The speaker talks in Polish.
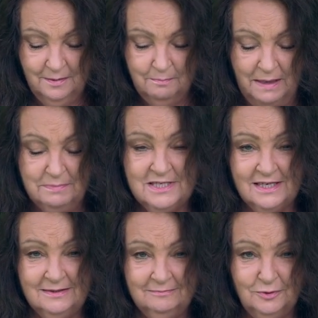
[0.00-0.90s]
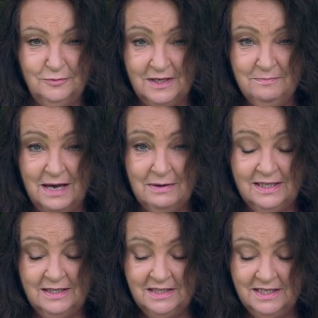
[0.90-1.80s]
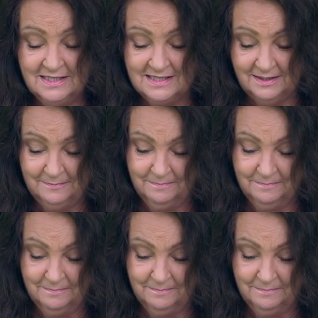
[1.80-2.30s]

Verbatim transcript: Babcia uwielbiała Hendrixa,